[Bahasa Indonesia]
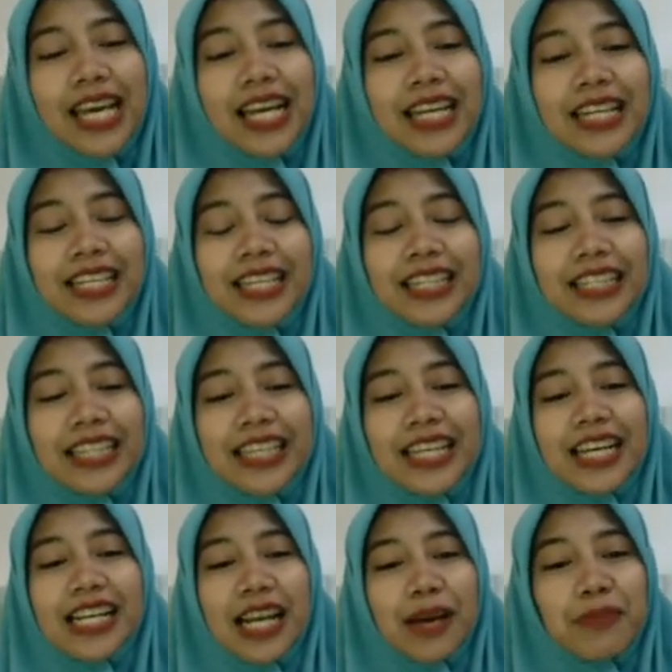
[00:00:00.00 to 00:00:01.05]
Dan yang
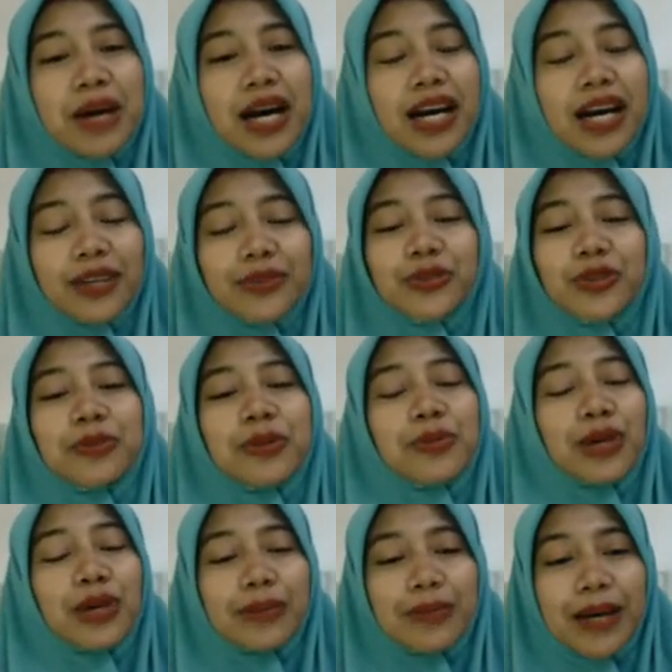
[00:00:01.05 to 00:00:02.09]
ketiga adalah bahan untuk
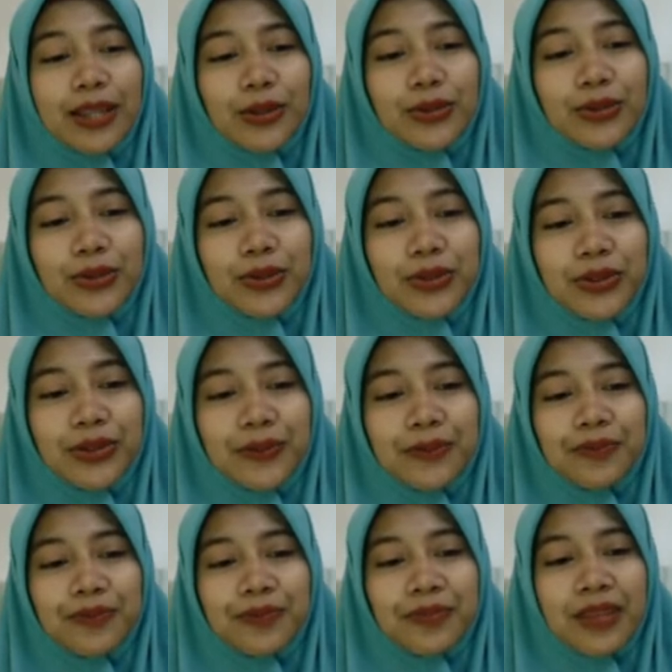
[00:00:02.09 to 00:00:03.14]
membuat patung.
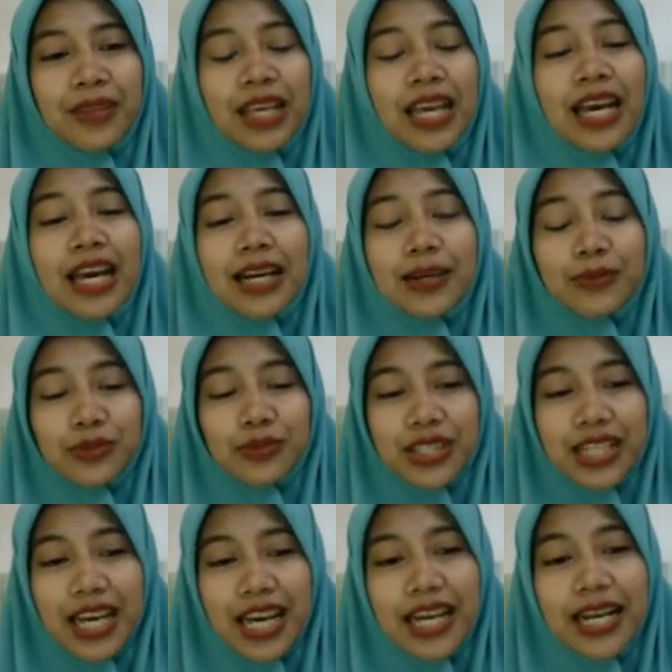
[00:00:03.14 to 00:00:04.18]

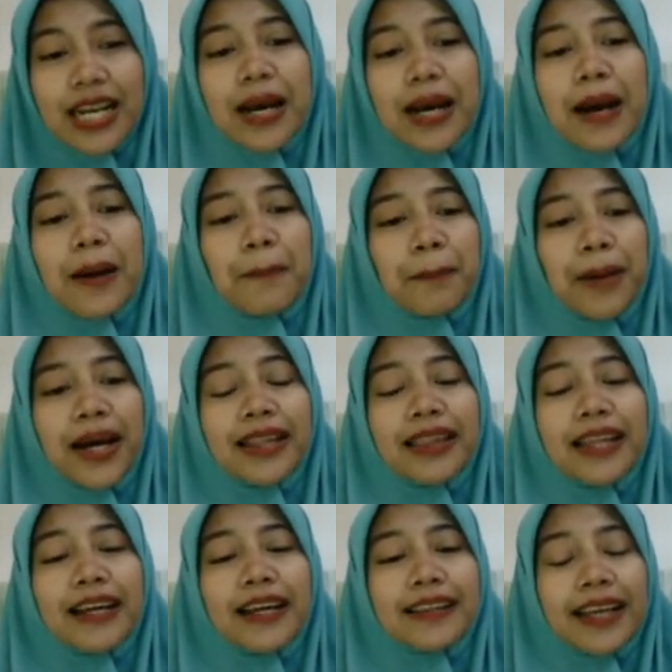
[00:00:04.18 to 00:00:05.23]
Kemudian, empat
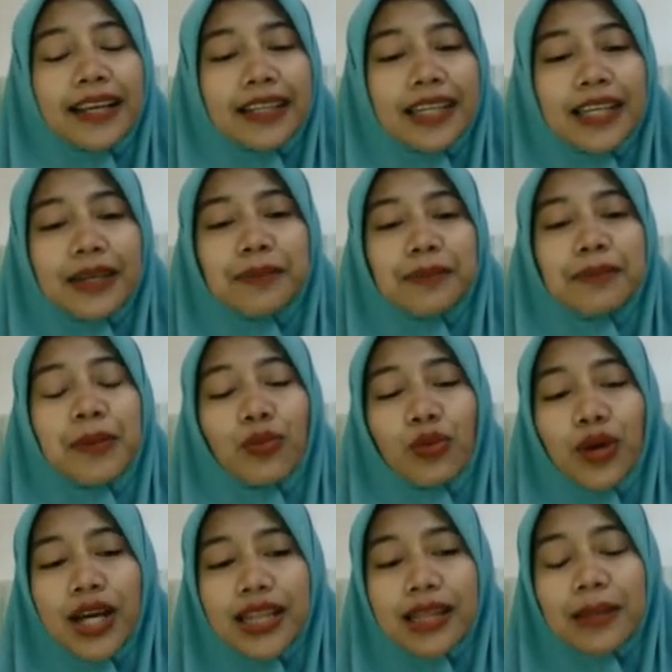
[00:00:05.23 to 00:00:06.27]
teknik
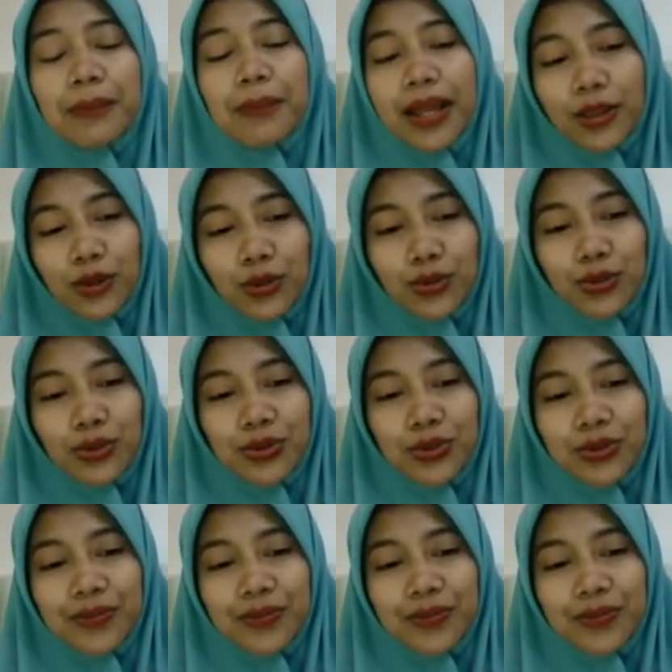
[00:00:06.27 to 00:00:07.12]
membuat patung.